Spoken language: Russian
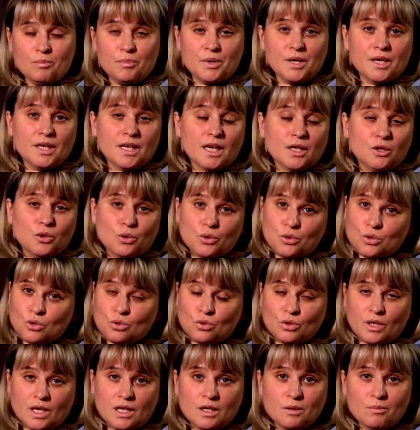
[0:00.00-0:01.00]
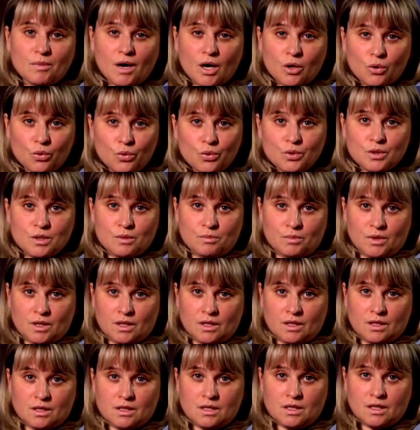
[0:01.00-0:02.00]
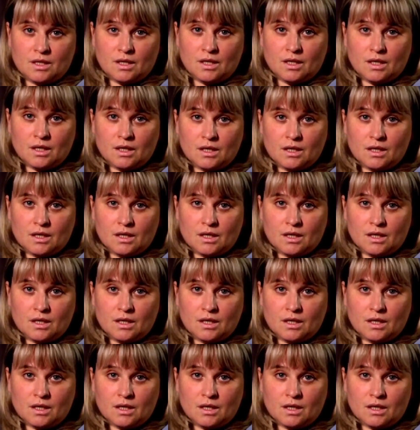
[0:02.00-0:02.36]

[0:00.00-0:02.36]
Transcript: принять то, что я не могу изменить,